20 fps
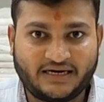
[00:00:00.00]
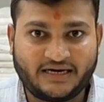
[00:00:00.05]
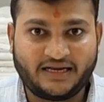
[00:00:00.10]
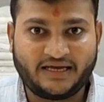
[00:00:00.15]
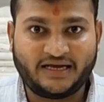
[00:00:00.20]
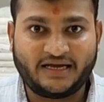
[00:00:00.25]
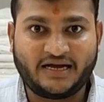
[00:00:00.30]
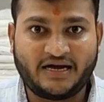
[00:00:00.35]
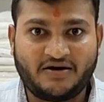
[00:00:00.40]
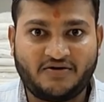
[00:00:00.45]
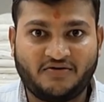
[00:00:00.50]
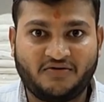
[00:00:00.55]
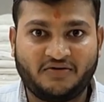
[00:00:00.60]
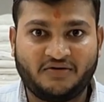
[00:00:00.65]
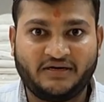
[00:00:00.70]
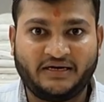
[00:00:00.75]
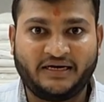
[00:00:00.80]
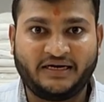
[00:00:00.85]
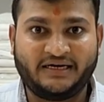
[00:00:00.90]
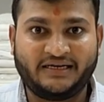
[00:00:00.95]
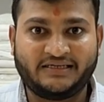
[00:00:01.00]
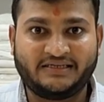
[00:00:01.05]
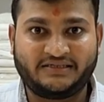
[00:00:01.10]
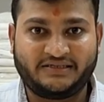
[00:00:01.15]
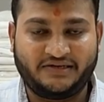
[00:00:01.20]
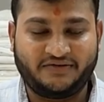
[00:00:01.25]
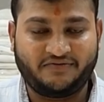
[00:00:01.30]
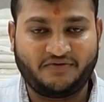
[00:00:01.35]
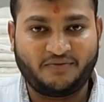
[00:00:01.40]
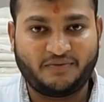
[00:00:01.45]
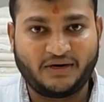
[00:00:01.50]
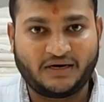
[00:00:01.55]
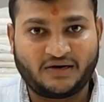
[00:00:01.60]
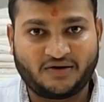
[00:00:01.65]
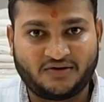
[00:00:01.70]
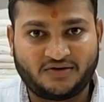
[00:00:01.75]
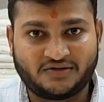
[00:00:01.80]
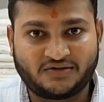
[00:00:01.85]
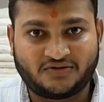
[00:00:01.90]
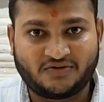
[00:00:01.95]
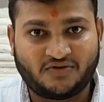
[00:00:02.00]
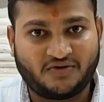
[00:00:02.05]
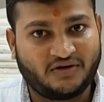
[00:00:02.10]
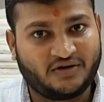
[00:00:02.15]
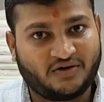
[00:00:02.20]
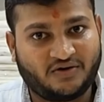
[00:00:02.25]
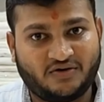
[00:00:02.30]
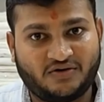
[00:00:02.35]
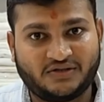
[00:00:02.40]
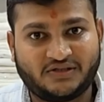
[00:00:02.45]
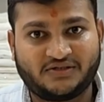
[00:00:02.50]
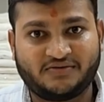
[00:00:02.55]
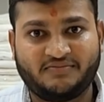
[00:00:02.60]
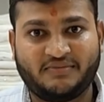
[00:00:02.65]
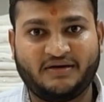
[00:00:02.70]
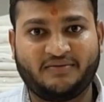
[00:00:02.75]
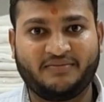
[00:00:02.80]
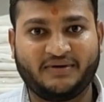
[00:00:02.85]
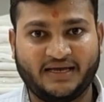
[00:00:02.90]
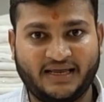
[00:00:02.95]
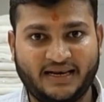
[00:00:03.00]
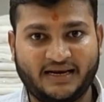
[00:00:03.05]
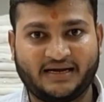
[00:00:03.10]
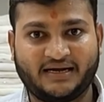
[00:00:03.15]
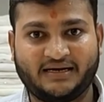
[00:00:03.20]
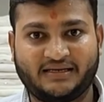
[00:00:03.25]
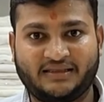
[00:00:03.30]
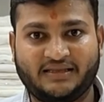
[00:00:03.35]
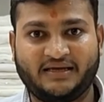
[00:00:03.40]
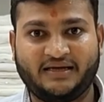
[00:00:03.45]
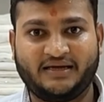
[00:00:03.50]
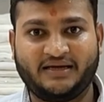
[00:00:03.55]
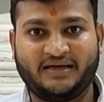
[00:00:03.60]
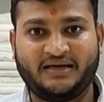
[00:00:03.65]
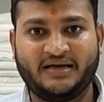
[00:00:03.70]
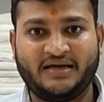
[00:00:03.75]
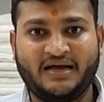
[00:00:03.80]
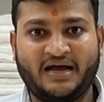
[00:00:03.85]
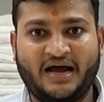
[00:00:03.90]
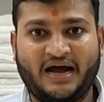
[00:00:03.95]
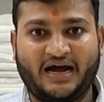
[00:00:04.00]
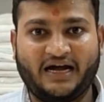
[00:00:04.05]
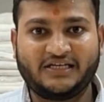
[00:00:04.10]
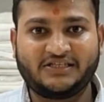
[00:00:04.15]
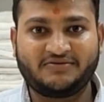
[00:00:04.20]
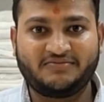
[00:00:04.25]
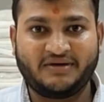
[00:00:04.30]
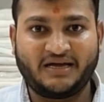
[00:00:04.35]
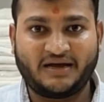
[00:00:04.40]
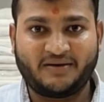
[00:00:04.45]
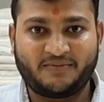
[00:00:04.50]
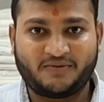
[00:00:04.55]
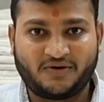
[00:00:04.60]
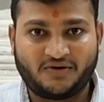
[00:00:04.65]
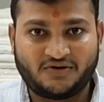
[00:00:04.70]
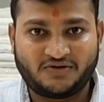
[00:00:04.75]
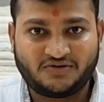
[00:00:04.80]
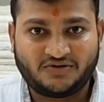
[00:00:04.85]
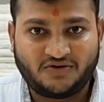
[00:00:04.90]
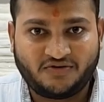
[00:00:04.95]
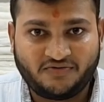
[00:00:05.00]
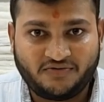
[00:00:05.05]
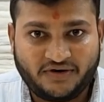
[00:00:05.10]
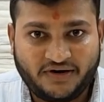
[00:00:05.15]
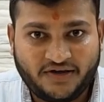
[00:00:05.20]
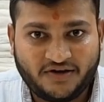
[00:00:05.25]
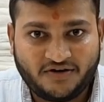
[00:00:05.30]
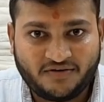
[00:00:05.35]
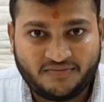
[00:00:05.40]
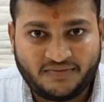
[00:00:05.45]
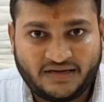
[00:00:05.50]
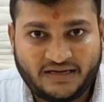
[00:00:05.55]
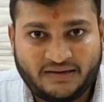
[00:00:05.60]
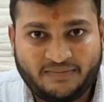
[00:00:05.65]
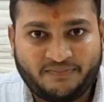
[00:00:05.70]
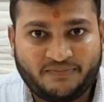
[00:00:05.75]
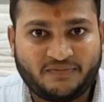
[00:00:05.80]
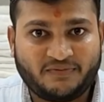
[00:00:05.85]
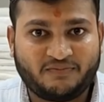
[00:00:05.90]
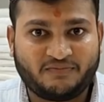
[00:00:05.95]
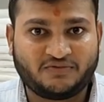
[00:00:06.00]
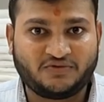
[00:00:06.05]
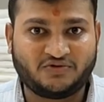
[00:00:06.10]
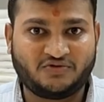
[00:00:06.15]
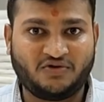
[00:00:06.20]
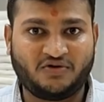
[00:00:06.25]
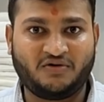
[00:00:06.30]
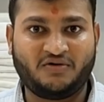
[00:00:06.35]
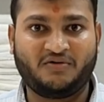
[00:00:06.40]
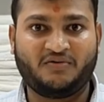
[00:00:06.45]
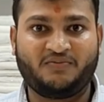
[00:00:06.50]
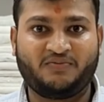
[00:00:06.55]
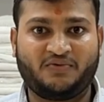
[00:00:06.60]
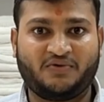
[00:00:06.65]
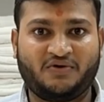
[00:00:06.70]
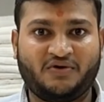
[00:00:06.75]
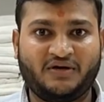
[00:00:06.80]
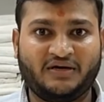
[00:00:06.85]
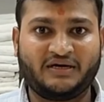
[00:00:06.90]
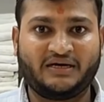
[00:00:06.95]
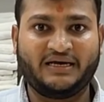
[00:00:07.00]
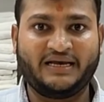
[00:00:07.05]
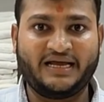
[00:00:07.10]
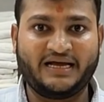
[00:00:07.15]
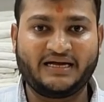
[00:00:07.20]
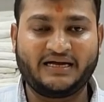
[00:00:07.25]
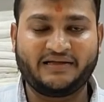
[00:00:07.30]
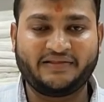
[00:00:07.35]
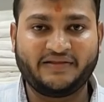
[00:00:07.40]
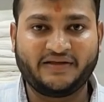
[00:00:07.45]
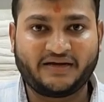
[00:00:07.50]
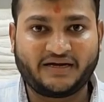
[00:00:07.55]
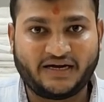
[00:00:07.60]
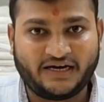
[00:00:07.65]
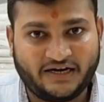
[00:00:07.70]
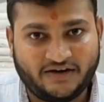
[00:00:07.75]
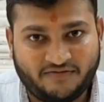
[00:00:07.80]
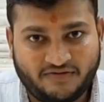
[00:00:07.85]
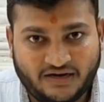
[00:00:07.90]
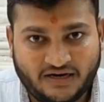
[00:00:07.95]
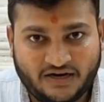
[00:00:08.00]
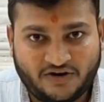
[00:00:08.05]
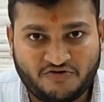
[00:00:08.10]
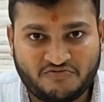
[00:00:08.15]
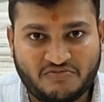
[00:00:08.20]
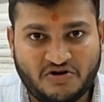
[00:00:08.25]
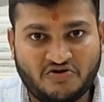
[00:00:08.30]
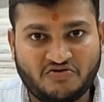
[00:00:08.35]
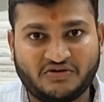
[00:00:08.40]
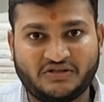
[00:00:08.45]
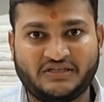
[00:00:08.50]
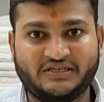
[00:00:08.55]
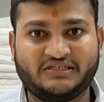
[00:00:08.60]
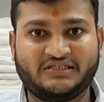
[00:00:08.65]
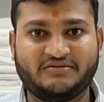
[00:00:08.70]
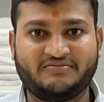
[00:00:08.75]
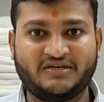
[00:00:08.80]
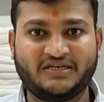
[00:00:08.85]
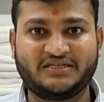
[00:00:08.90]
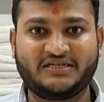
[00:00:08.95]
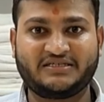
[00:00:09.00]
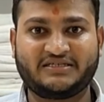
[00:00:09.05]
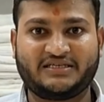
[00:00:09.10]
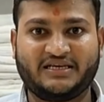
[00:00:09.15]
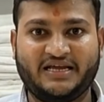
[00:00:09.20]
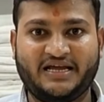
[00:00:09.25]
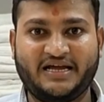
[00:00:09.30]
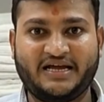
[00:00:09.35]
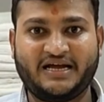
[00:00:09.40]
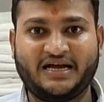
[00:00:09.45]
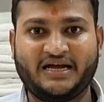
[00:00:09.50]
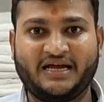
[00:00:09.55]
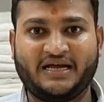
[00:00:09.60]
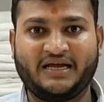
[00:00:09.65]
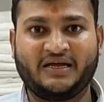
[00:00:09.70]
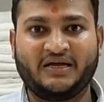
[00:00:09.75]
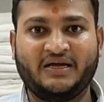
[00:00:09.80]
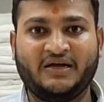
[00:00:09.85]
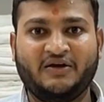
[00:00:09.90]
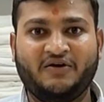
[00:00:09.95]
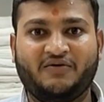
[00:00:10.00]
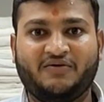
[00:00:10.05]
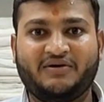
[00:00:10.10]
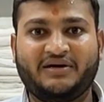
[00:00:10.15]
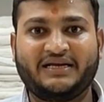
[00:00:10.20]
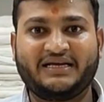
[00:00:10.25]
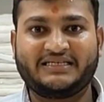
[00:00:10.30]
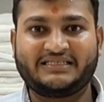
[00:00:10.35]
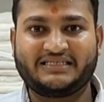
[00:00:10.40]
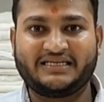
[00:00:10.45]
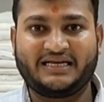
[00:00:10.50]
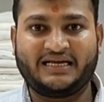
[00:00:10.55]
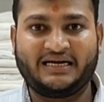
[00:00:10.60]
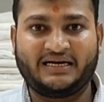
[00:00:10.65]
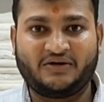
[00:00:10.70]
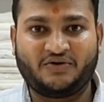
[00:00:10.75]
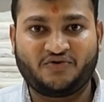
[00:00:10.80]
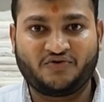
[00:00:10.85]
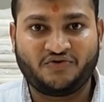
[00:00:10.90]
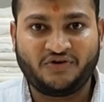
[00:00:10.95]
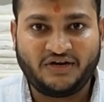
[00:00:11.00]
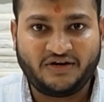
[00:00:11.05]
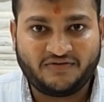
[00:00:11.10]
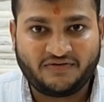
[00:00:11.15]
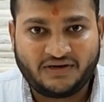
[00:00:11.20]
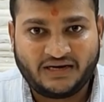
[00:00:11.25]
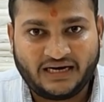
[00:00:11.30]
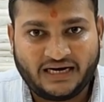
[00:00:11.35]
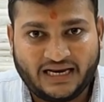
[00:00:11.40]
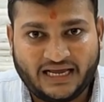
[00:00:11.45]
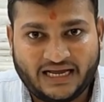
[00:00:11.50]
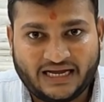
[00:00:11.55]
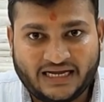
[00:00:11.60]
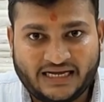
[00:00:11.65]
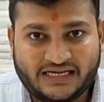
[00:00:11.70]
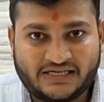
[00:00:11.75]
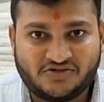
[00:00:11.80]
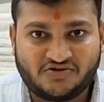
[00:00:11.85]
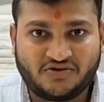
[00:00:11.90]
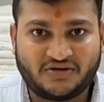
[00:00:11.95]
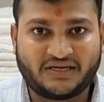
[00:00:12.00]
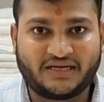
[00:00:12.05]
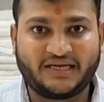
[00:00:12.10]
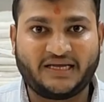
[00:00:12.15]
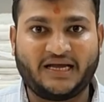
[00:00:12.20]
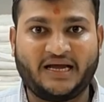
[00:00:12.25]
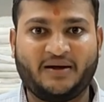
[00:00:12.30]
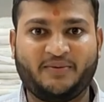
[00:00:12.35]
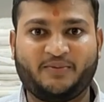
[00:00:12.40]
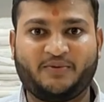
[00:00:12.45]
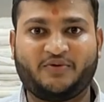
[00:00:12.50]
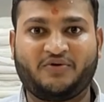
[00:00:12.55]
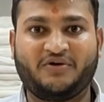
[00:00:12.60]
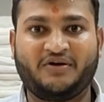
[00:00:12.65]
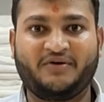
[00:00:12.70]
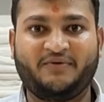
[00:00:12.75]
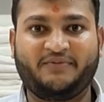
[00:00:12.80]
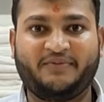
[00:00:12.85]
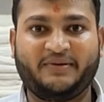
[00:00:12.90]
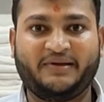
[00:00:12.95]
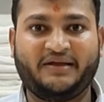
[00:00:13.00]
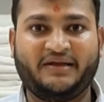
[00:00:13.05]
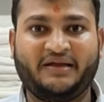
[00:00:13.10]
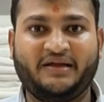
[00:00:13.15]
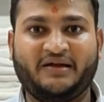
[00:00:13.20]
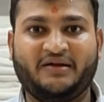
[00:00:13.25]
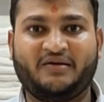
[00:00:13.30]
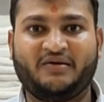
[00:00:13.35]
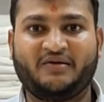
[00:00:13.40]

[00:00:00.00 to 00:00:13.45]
साड़ी गाउन ईटीसी वुमन क्लोथ्स ऑल क्लोथ्स में हम डील करते हैं आज मैं आपको जो वीडियो में जो प्रोडक्ट लहंगा दिखाने वाला हूँ बहुत ही ज़बरदस्त लहंगा है और ऐसा टू इन वन लहंगा है जो कि आप कोई भी